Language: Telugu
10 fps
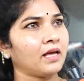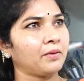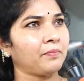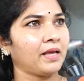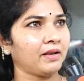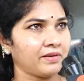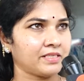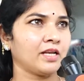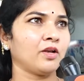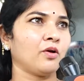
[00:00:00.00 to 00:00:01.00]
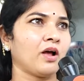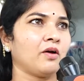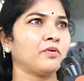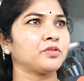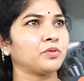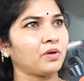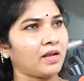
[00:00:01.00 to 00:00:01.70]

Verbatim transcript: గారి బెయిల్ విషయంలో కావచ్చు